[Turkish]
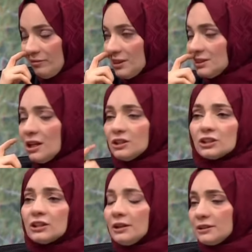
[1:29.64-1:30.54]
Sadece
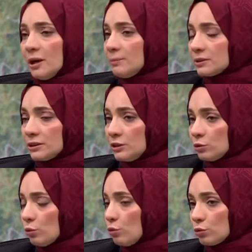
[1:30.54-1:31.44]
kendi yaptıklarını
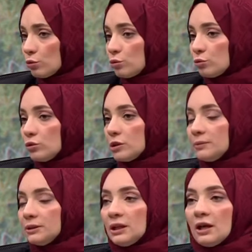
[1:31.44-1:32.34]
doğru görüyor
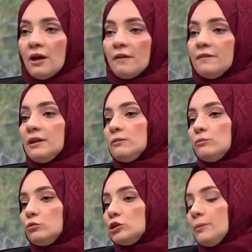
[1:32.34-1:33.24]
olabilir ve
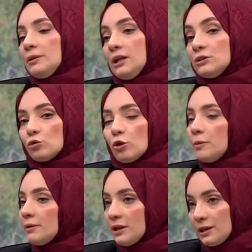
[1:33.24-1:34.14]
muhtemelen zorba
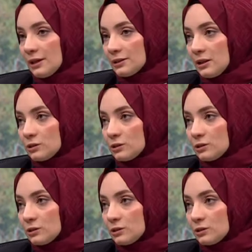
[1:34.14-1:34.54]
bir karakter.